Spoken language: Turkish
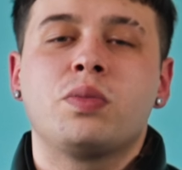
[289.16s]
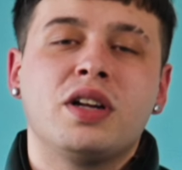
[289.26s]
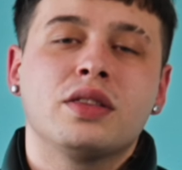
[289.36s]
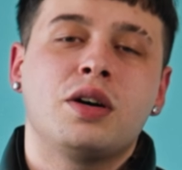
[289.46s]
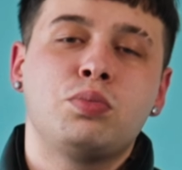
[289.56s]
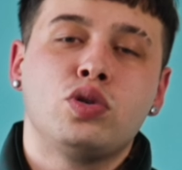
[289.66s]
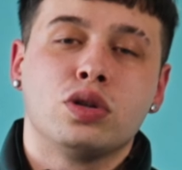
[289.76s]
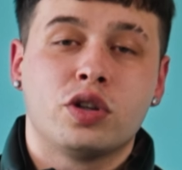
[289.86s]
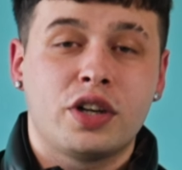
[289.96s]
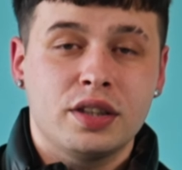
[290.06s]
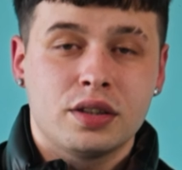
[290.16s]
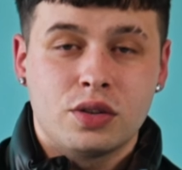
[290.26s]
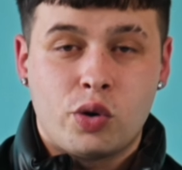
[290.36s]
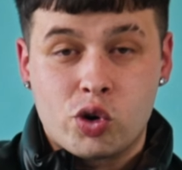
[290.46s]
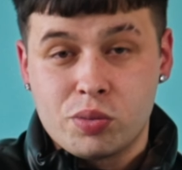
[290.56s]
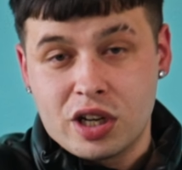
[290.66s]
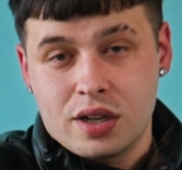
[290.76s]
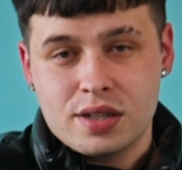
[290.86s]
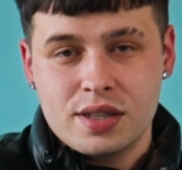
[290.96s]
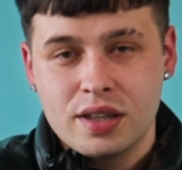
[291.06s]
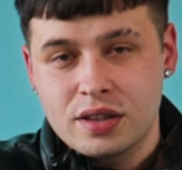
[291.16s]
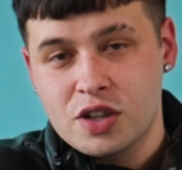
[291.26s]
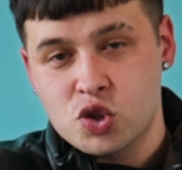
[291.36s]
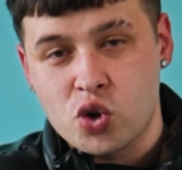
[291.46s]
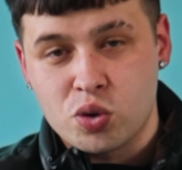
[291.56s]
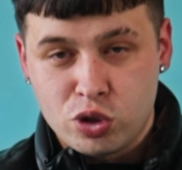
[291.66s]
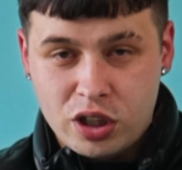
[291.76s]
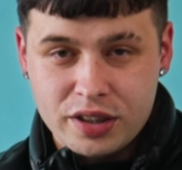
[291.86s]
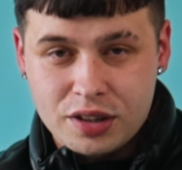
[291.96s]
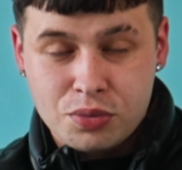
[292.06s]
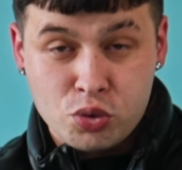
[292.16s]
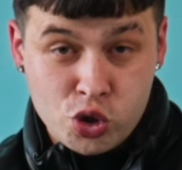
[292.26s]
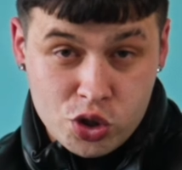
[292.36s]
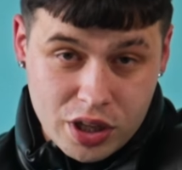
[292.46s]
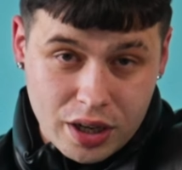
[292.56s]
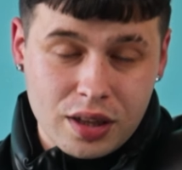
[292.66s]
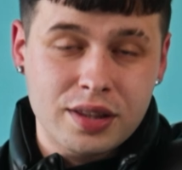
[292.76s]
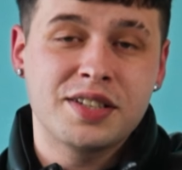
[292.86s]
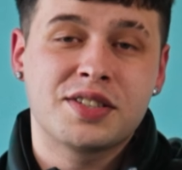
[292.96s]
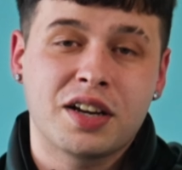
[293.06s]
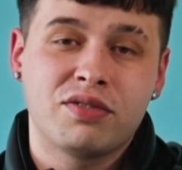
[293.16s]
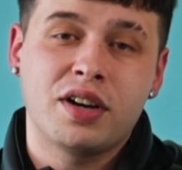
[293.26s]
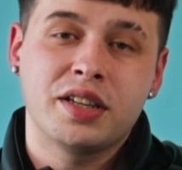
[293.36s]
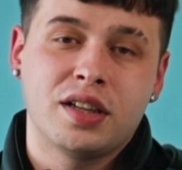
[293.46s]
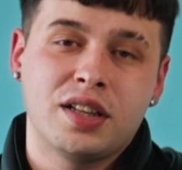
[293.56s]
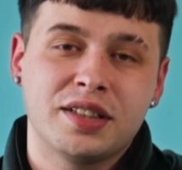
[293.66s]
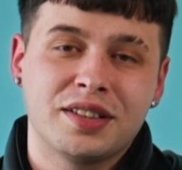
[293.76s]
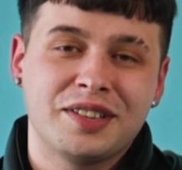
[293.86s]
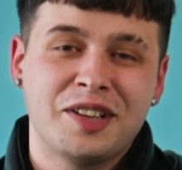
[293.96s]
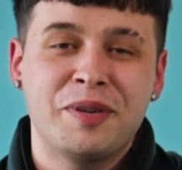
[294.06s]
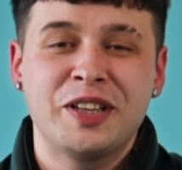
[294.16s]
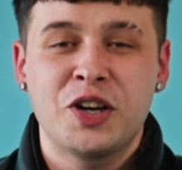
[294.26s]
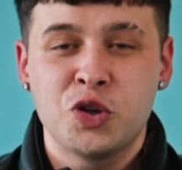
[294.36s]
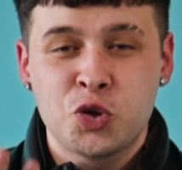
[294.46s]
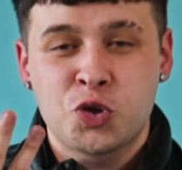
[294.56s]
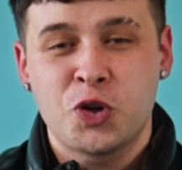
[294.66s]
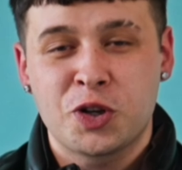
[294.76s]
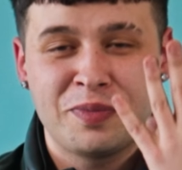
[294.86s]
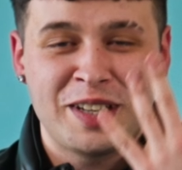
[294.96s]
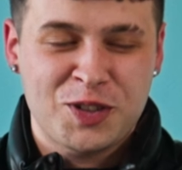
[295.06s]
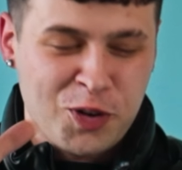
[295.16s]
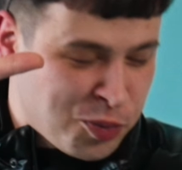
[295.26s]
ormandan bulduran, ormanı aslandan zor bulan, bu yüzden aldıysak faydalan demeden 3-4-5